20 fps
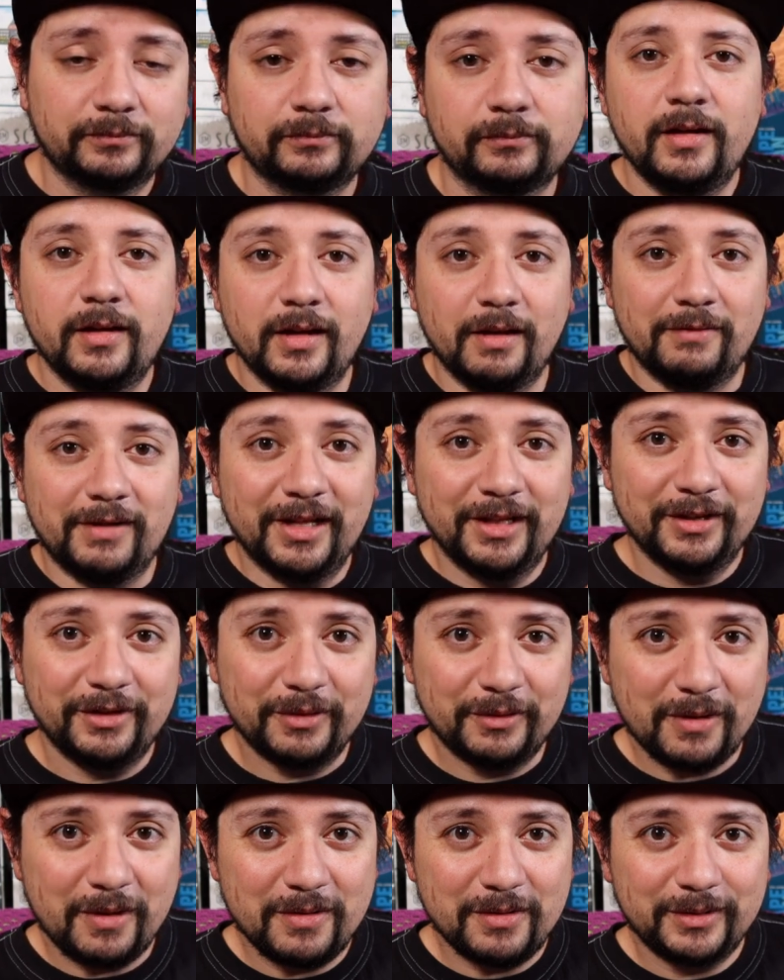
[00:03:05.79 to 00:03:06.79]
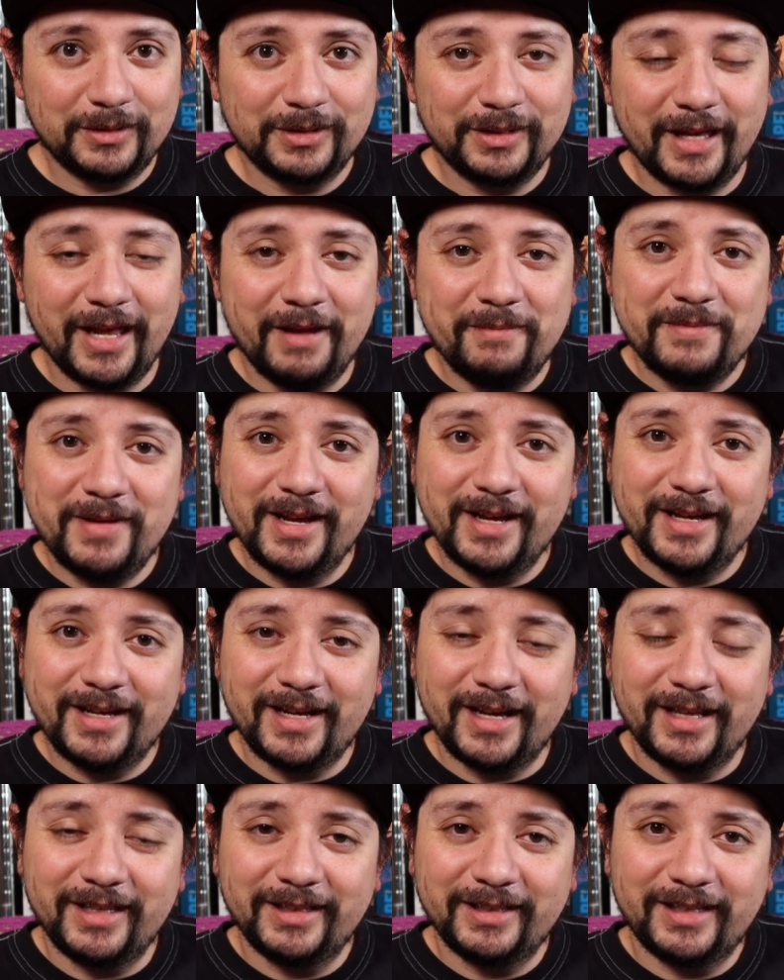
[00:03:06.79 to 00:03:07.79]
Y hablando de juegos que me
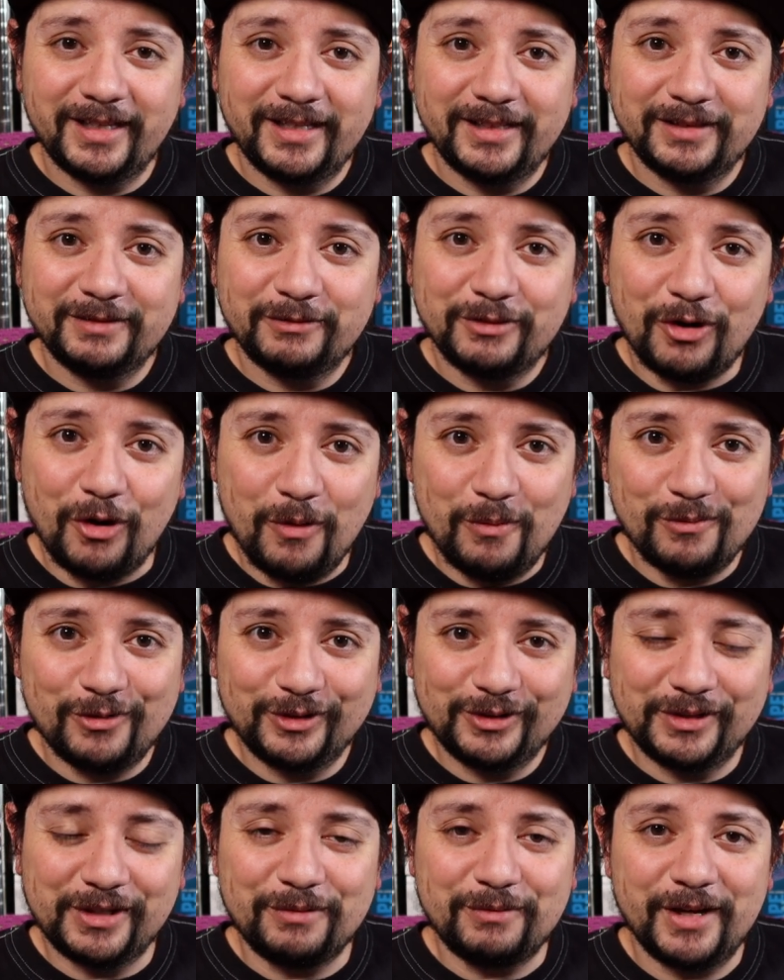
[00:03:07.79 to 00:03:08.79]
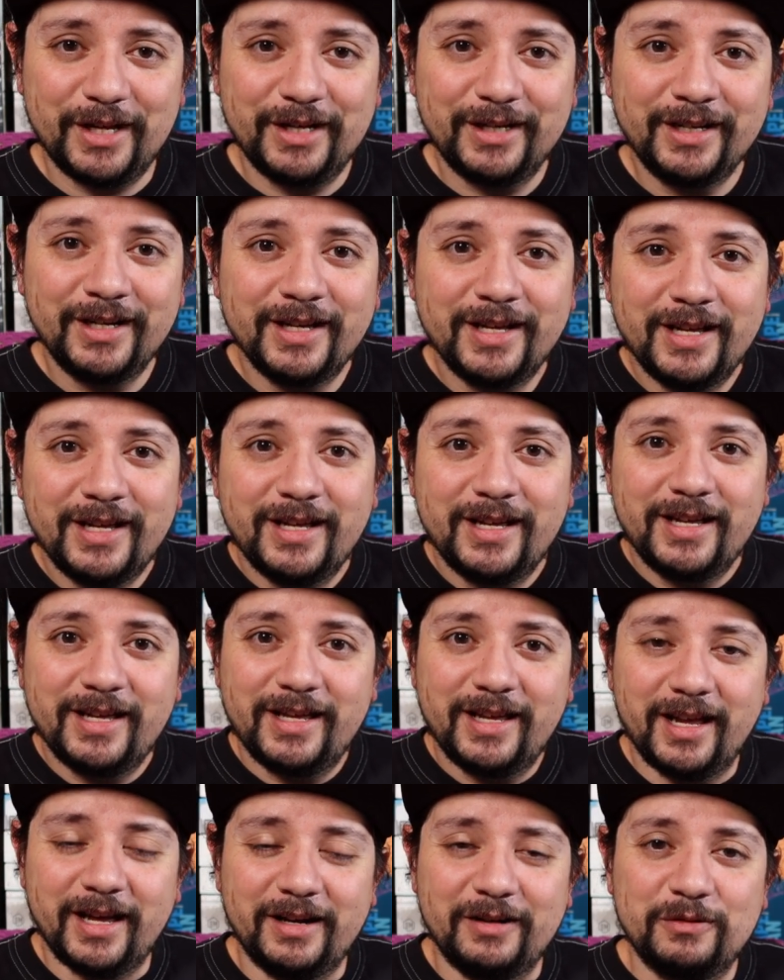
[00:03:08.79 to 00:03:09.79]
encantan cómo se ven,
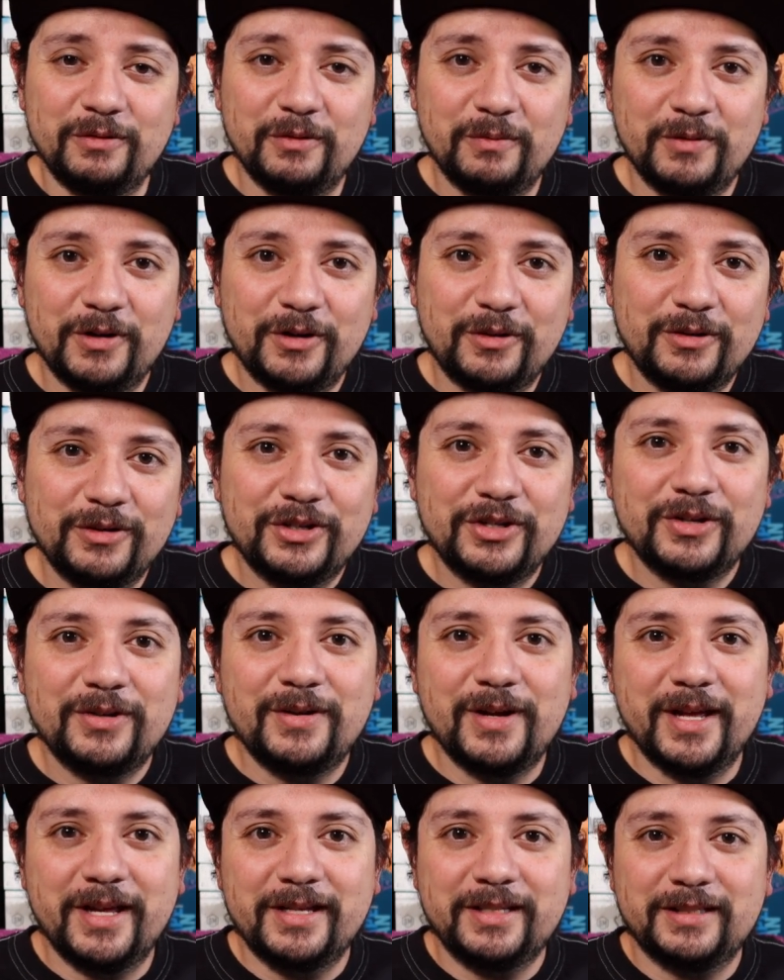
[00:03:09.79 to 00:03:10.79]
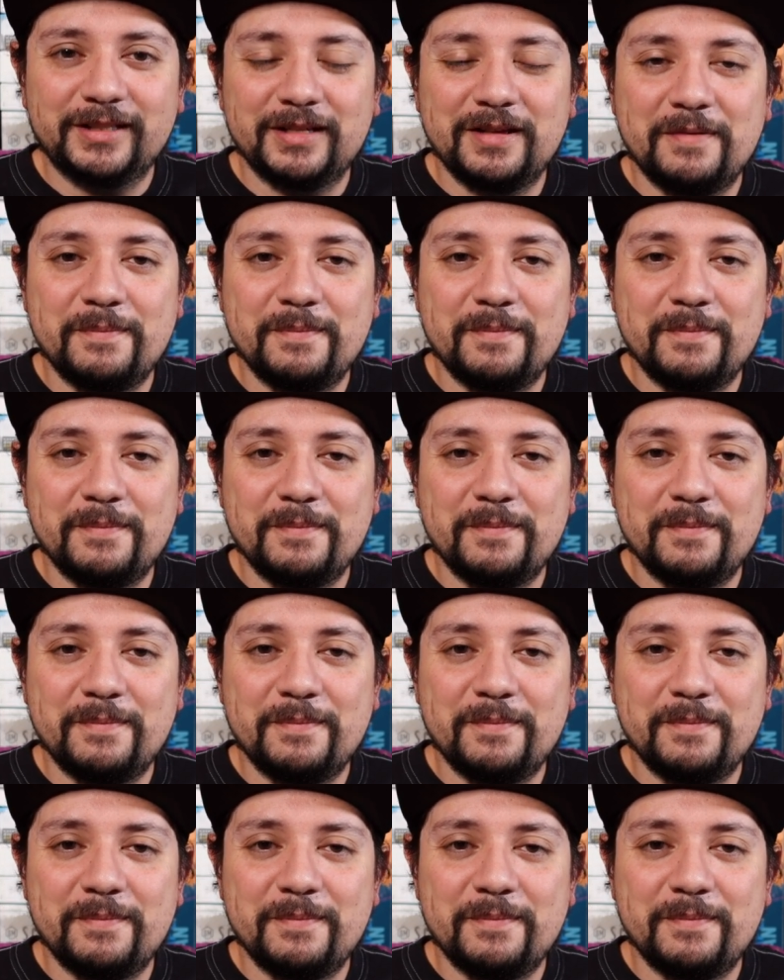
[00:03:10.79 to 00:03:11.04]
el número 8 es